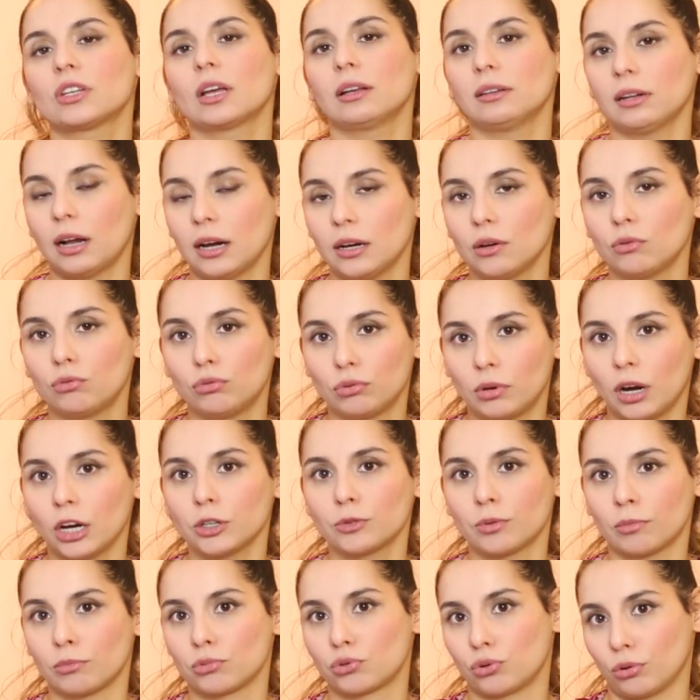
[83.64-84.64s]
şeylerle
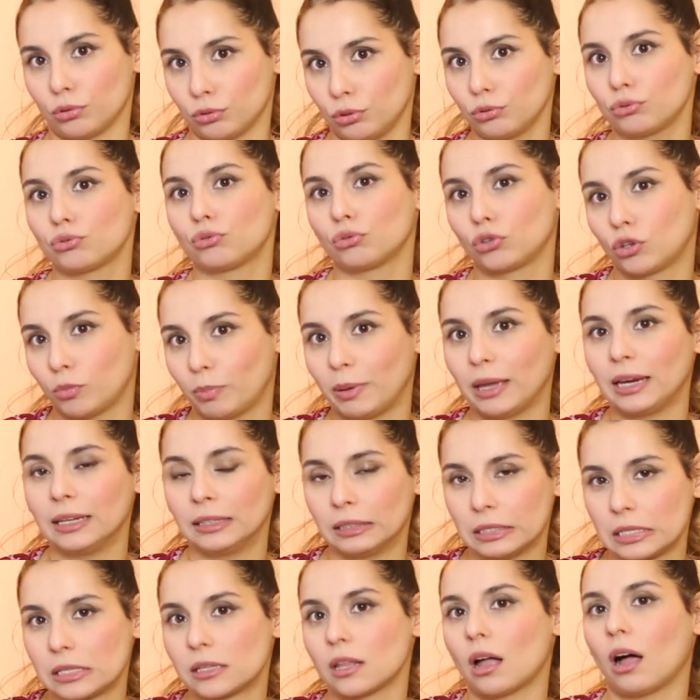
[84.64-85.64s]
uğraşmamış olduk. Çünkü
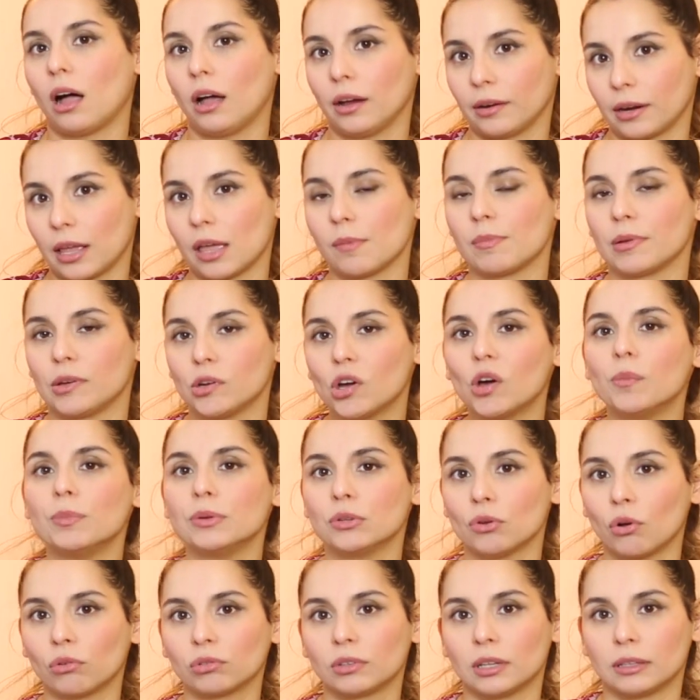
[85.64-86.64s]
beliniz de ağrıyabiliyor
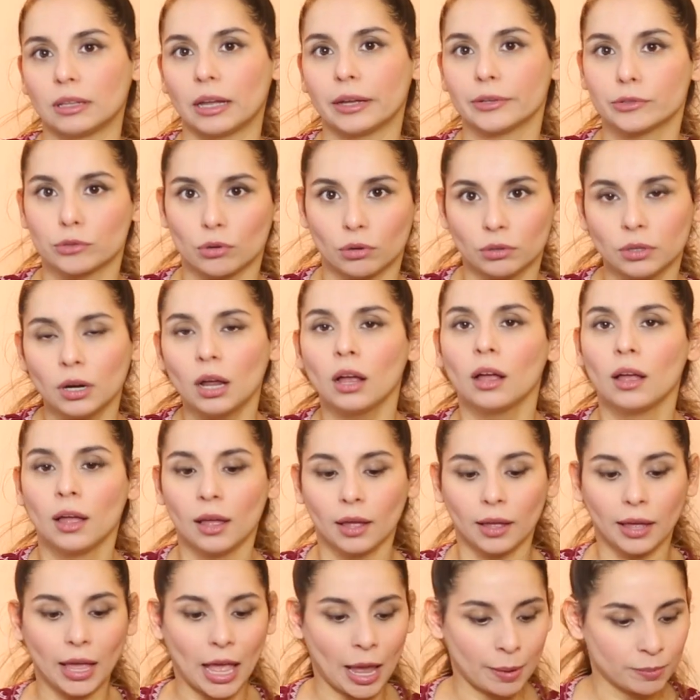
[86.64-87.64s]
bir noktadan sonra.
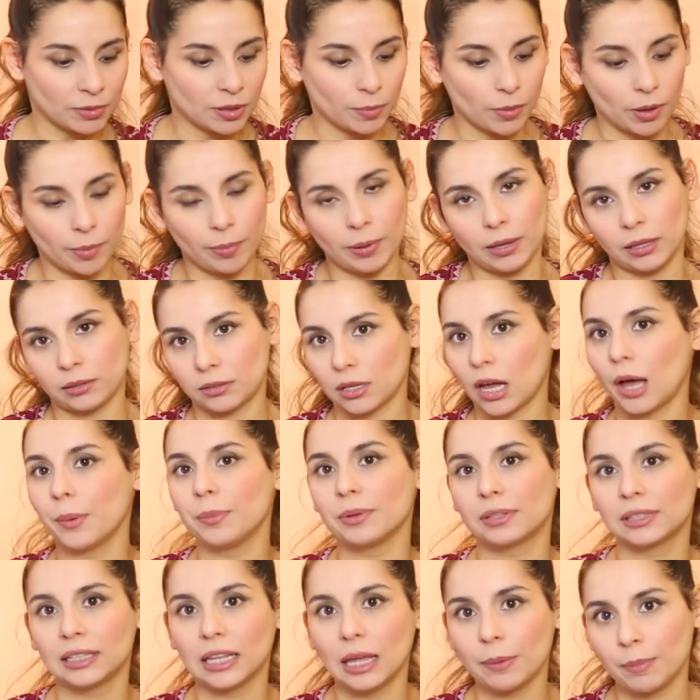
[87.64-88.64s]
Hem de bebeği
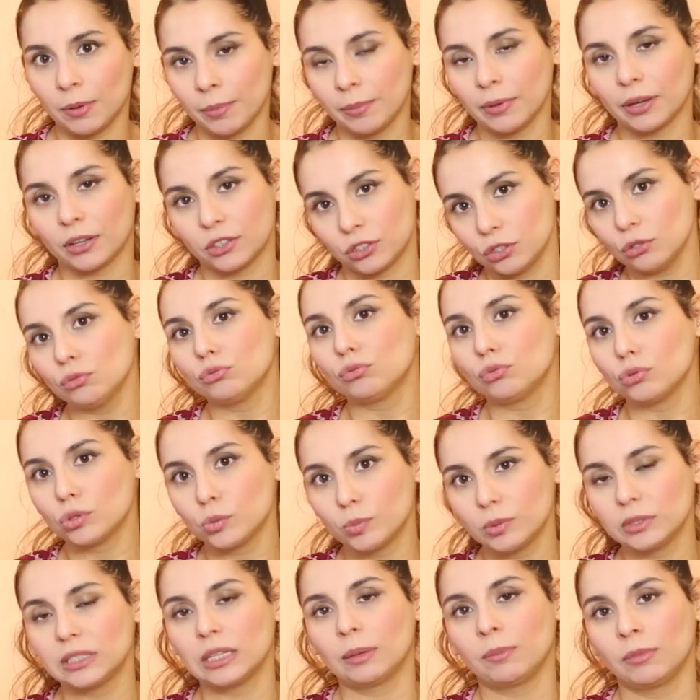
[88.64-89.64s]
sabitleyebilmek için
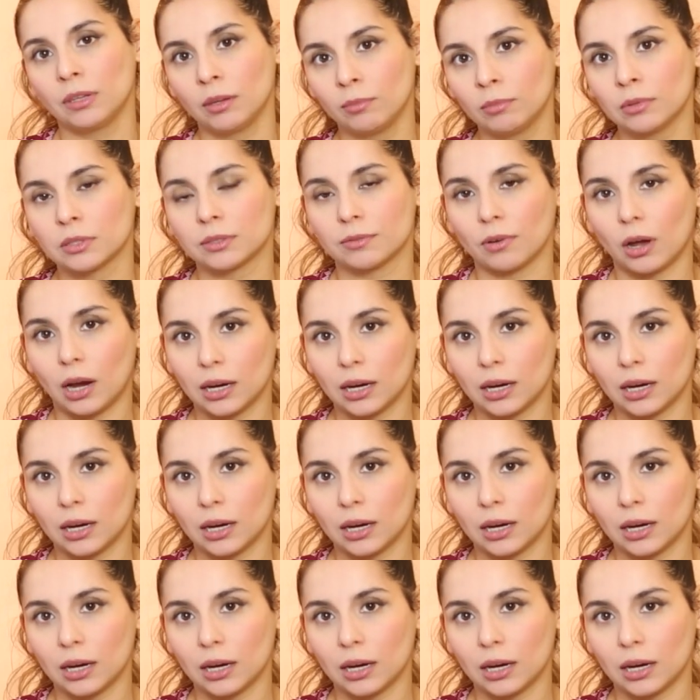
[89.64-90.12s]
düz bir zeminimiz